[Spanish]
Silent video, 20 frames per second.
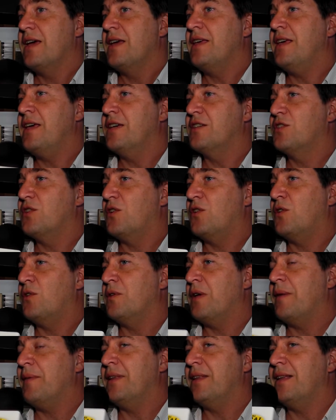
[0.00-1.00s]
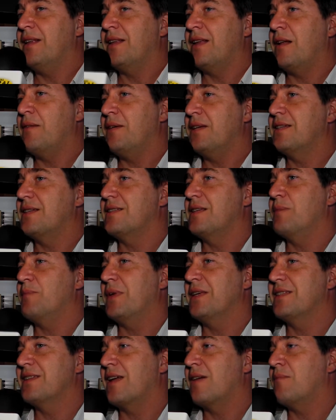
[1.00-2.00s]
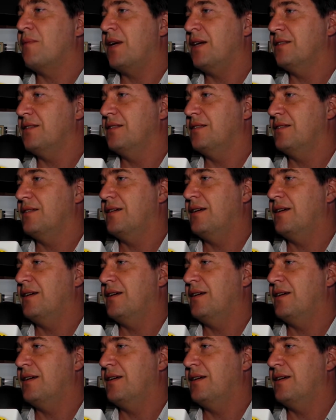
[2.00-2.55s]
y eso obviamente tal vez hace pesar más